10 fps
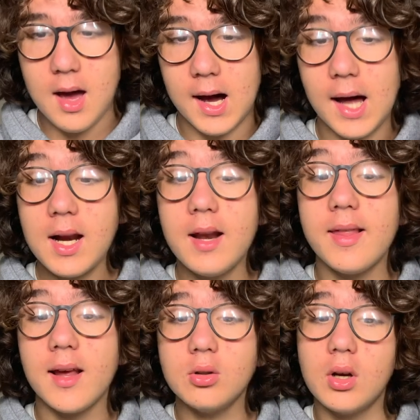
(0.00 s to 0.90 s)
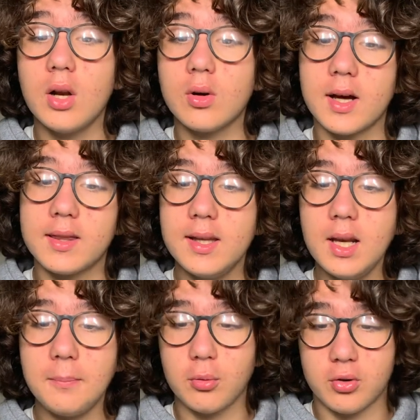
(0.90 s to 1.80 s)
Analizzando la locandina
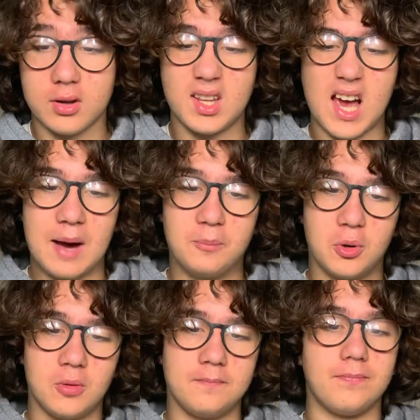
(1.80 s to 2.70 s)
possiamo